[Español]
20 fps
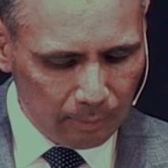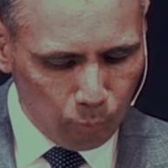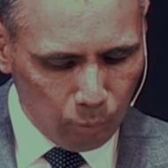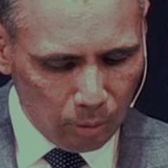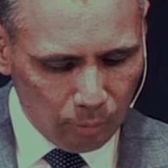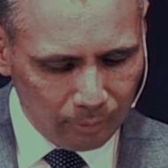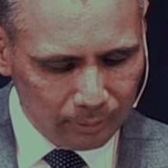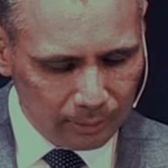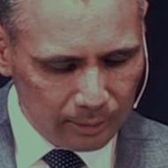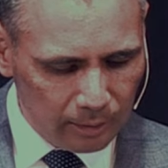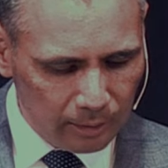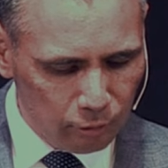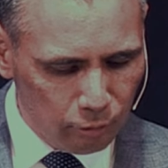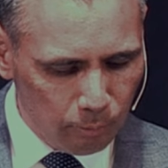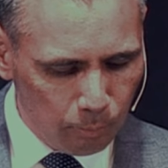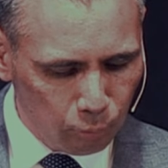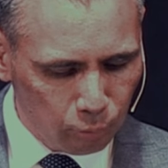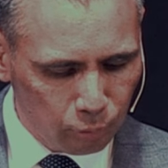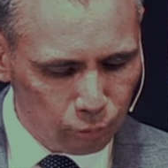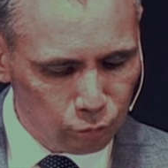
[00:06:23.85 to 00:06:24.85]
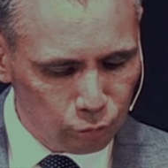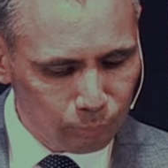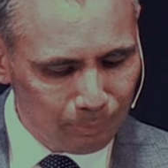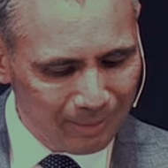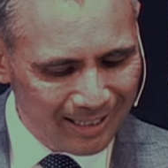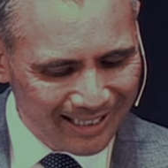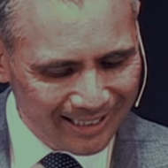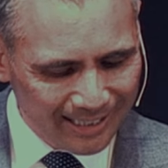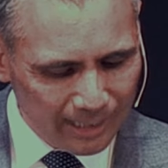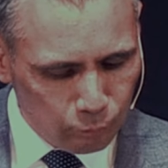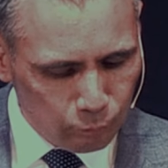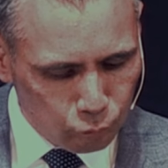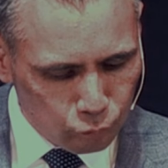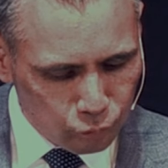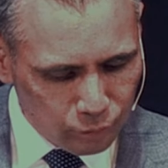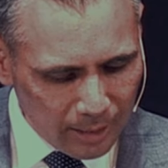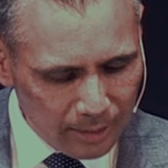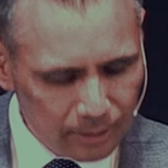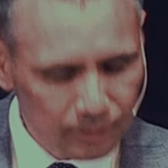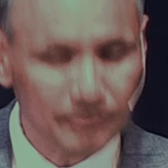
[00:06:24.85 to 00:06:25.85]
pueblo adquirido por Dios, para que
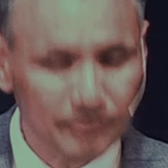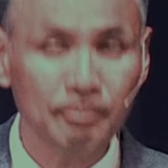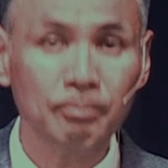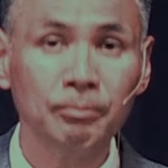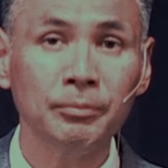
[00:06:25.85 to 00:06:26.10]
anunciéis